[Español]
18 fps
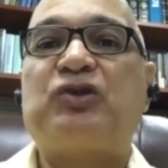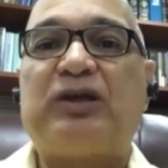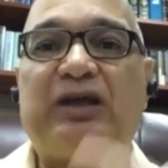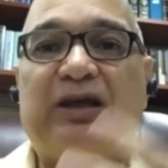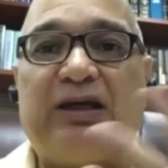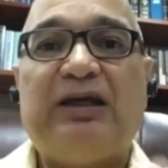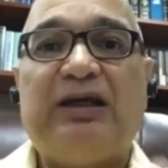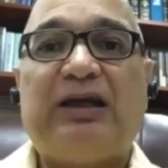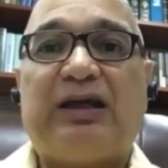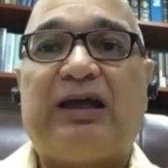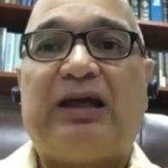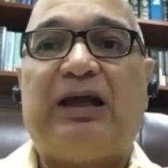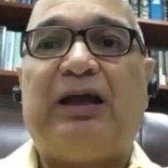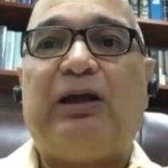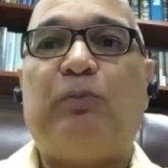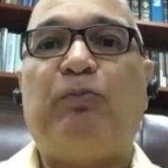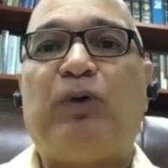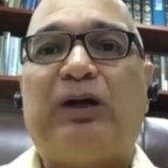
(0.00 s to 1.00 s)
Eh, eh,
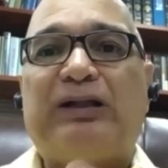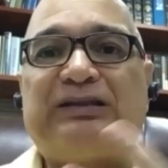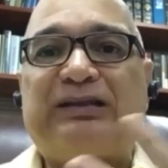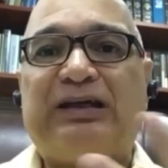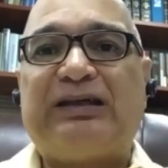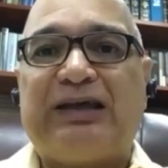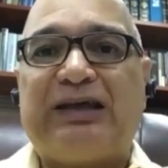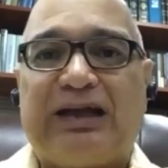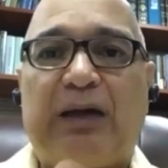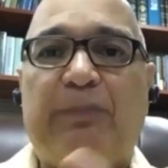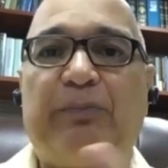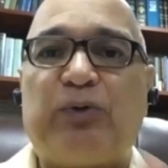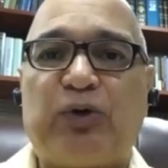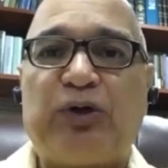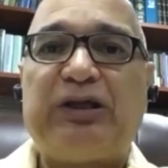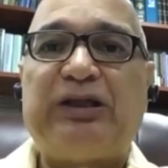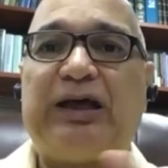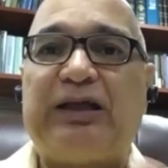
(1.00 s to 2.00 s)
el mantener las
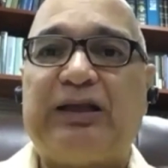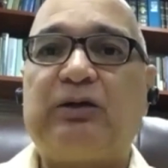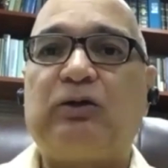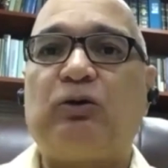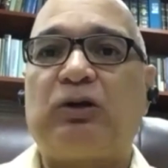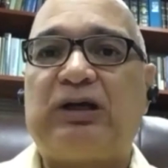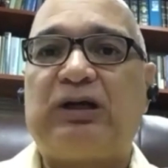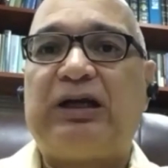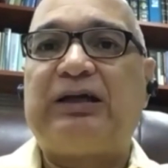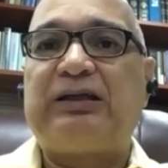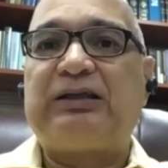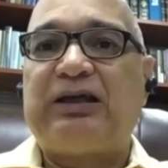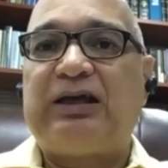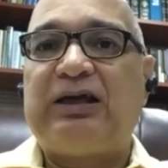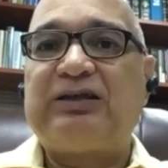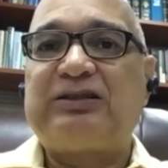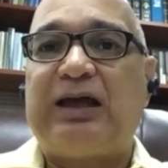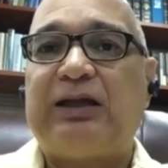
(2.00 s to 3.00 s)
prioridades
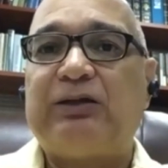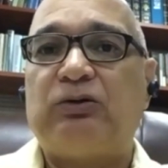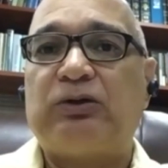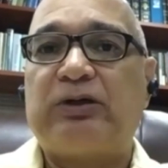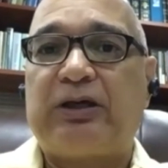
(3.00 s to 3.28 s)
correctas es algo